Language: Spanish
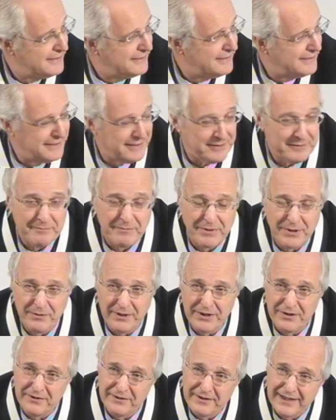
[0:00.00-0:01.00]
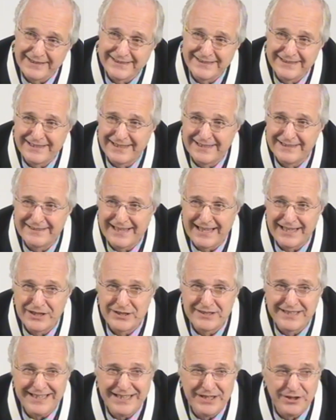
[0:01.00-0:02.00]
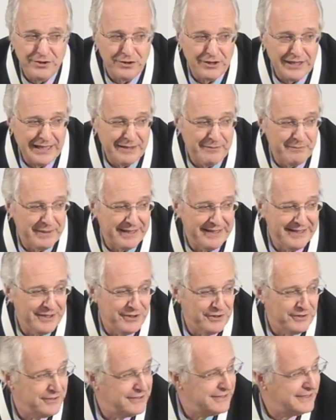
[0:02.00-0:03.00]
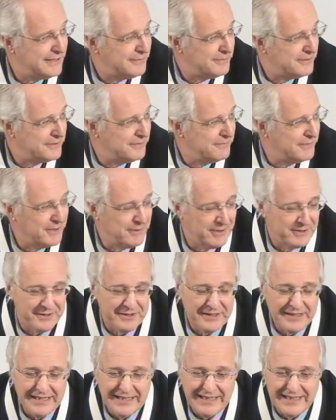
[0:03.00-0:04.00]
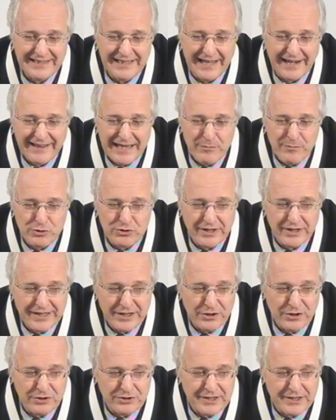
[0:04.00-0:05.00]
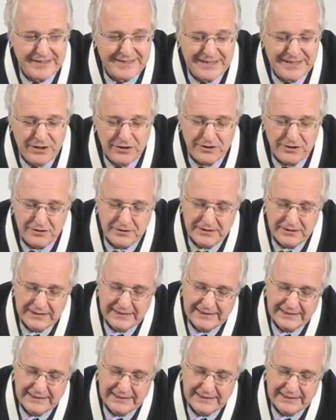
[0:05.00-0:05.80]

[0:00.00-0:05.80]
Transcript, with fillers: ¿eh? Pero bueno, hace 35 que le emprendió, digamos. Pero bueno, tardamos en reconocérselo.